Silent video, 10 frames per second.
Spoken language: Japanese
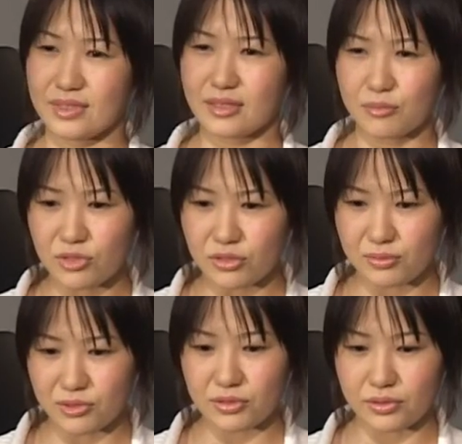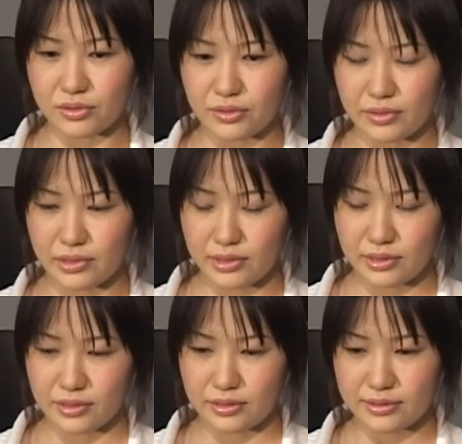うなんかもっともっと
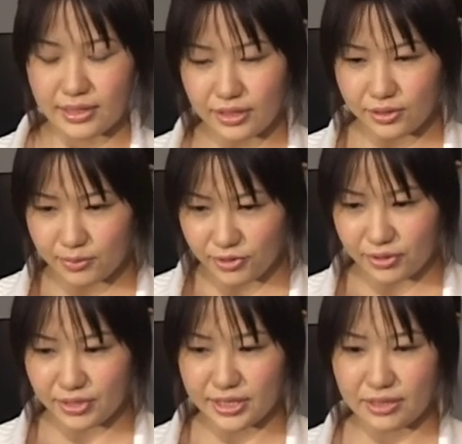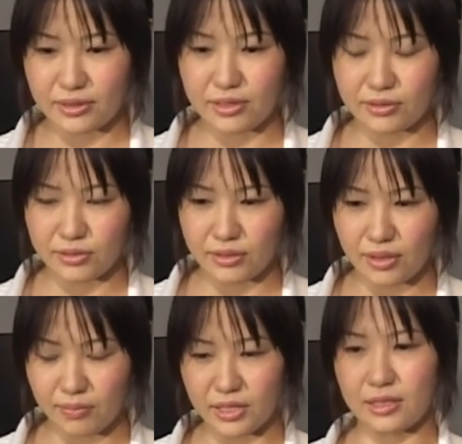辛い思いをしてるけどそれ
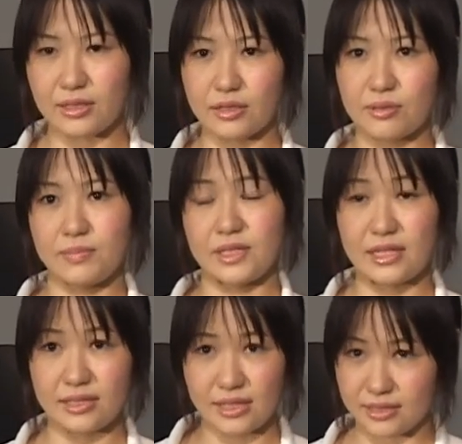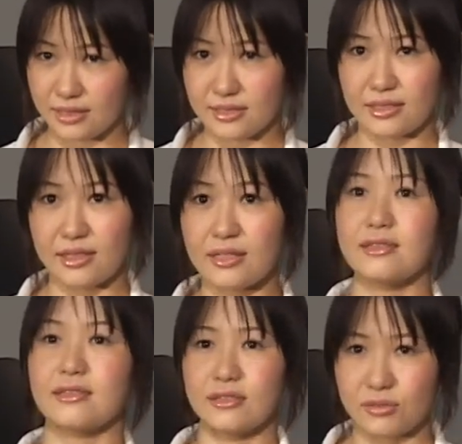はあんまり言ったり出したりしない
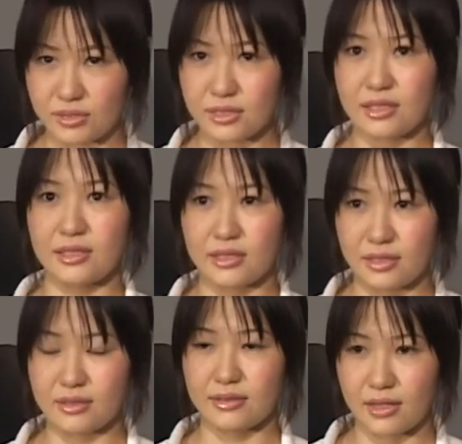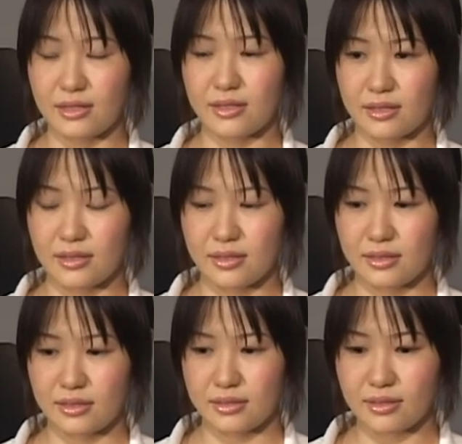んですよね社内やって
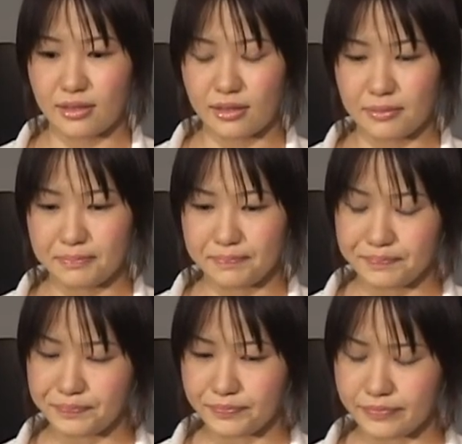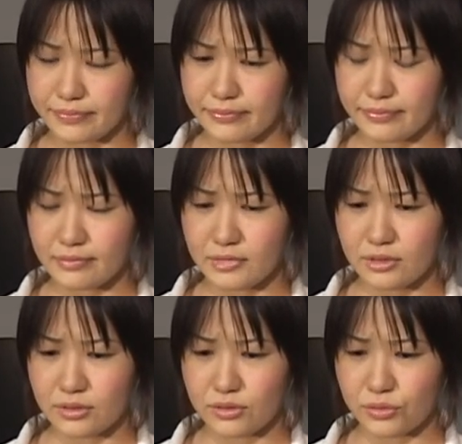だから
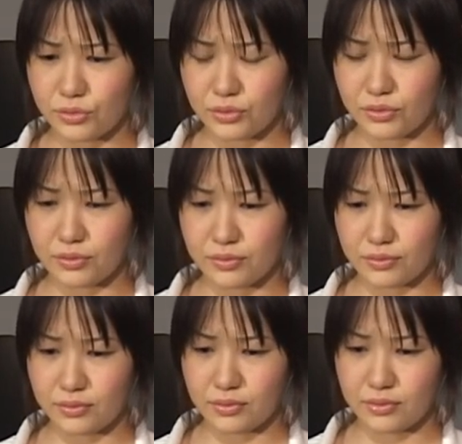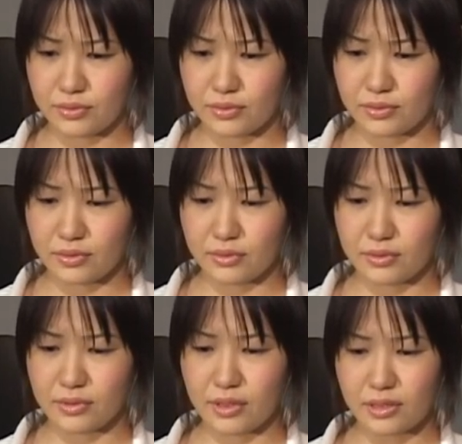その
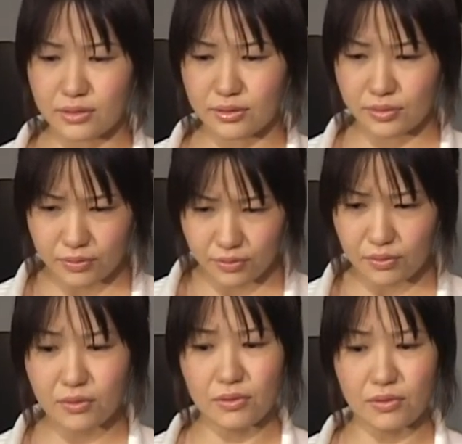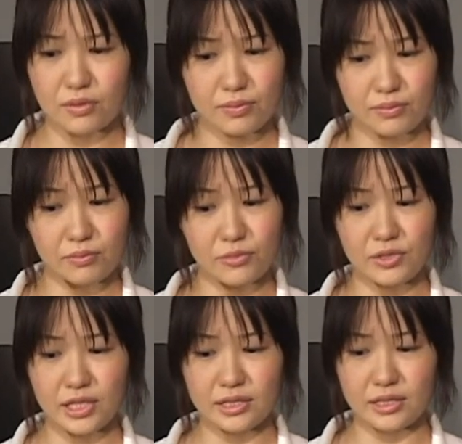葛藤を
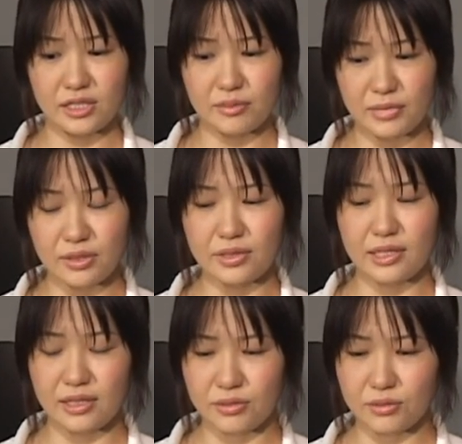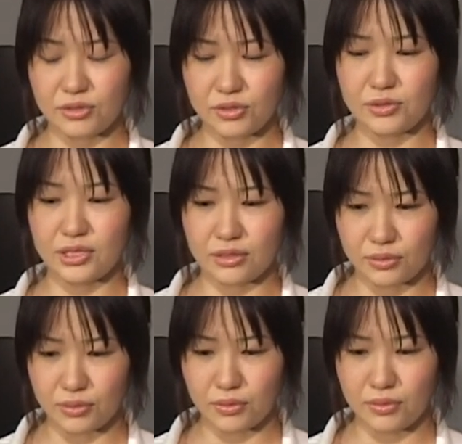胸に秘めるだけの強さ
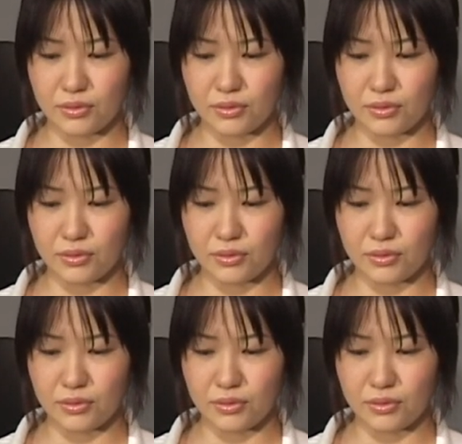と